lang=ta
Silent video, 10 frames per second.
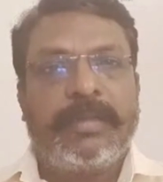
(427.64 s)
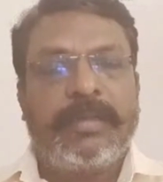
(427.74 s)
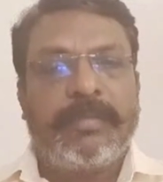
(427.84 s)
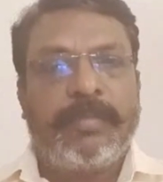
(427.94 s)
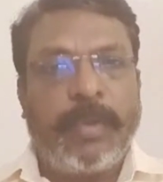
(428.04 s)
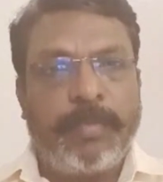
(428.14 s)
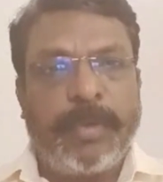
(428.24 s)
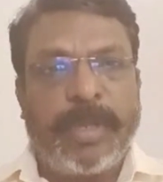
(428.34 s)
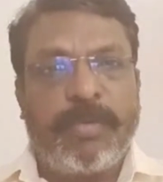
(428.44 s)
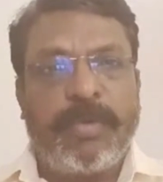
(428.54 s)

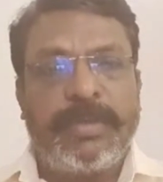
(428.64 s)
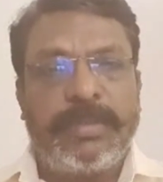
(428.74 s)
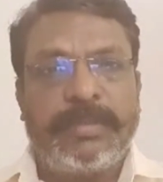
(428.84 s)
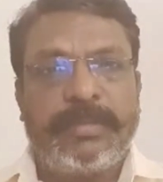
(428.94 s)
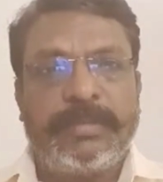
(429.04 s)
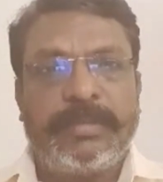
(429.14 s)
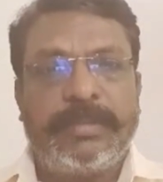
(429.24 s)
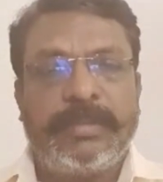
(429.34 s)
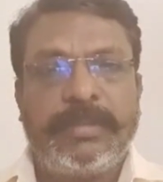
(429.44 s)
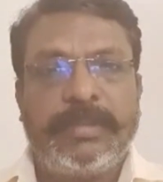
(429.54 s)
பொறுப்புணர்வோடு
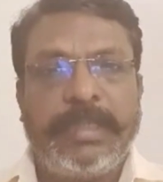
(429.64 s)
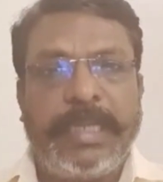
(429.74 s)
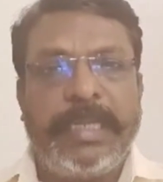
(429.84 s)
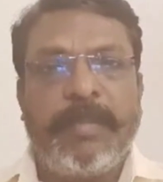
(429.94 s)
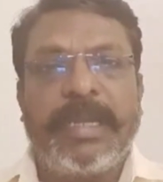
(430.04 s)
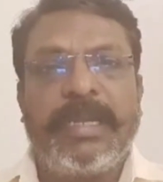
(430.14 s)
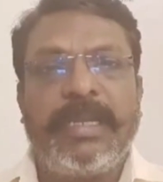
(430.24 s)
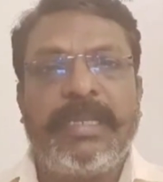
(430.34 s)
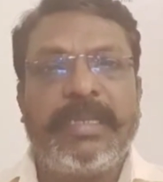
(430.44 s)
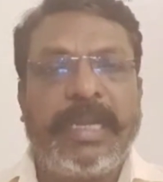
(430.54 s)
எளிய
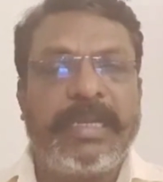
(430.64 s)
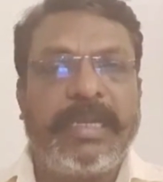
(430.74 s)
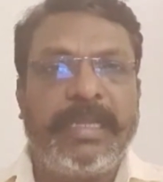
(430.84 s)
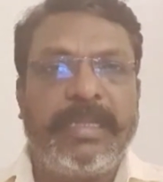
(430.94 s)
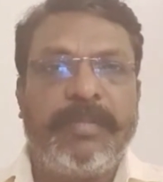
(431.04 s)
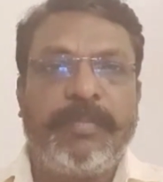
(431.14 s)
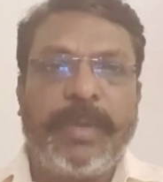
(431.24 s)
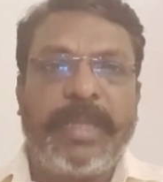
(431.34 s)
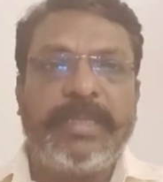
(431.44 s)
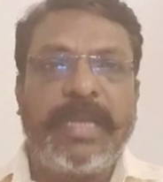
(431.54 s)
மக்களின் நலன்களை
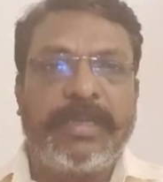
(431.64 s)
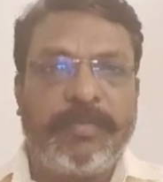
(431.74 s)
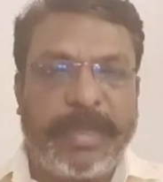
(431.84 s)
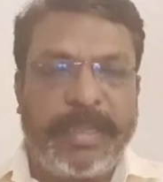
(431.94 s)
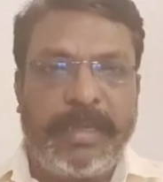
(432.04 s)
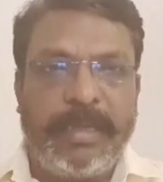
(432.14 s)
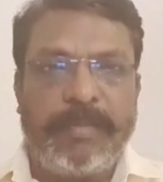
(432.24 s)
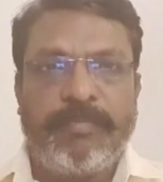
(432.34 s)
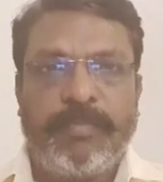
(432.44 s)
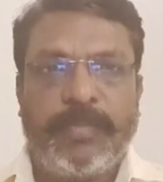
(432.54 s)
பாதுகாக்கும் வகையில்
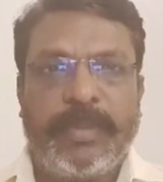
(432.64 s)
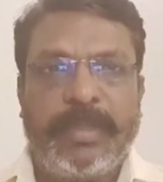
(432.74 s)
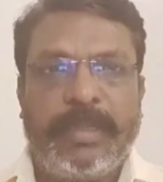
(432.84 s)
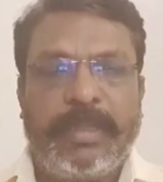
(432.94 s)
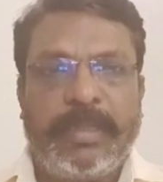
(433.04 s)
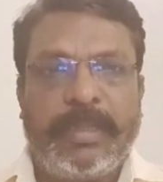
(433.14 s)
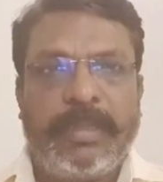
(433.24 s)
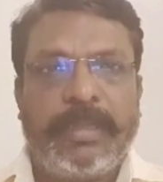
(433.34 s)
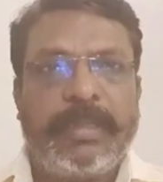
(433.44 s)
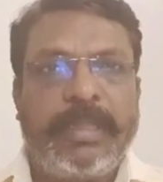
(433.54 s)

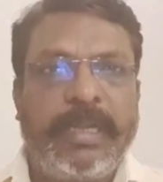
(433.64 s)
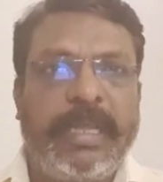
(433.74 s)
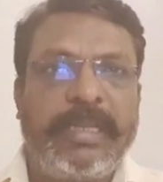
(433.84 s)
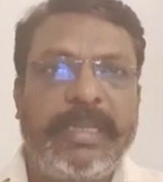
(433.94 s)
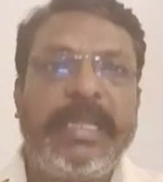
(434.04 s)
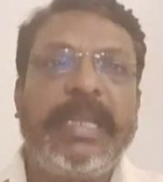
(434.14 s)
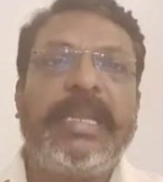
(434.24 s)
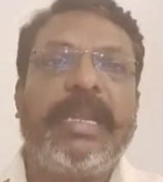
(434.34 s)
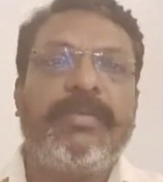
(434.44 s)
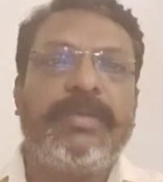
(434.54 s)
தங்களால் இயன்ற
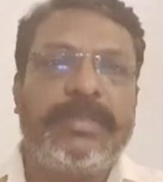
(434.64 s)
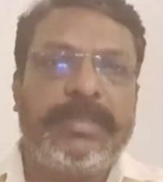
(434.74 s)
அளவுக்கு